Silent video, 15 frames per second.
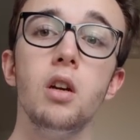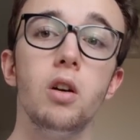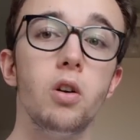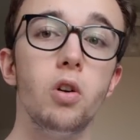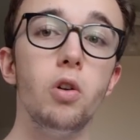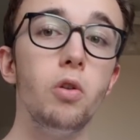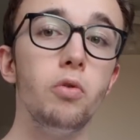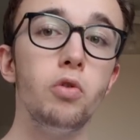
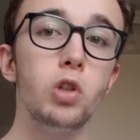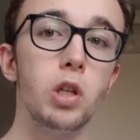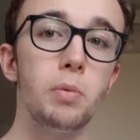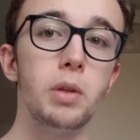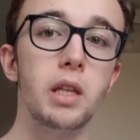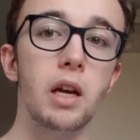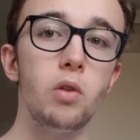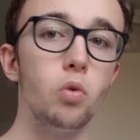vu que
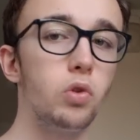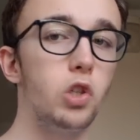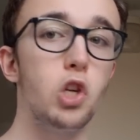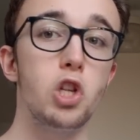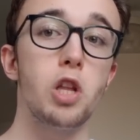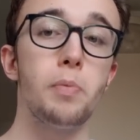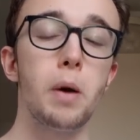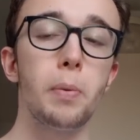j'habitais à Lyon, si
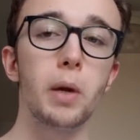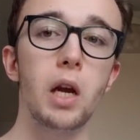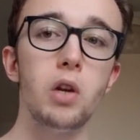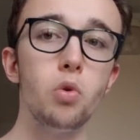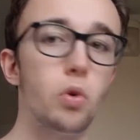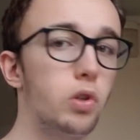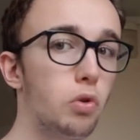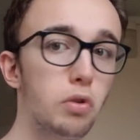j'étais pas pris à
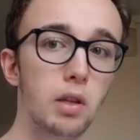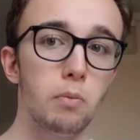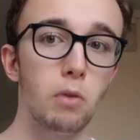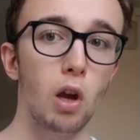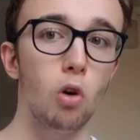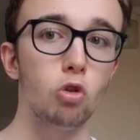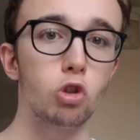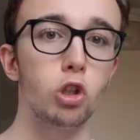Lyon, est-ce que ça me
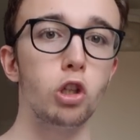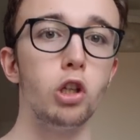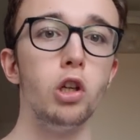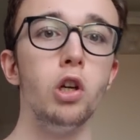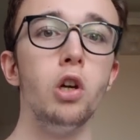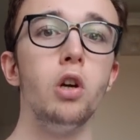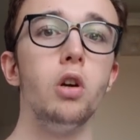dérangeait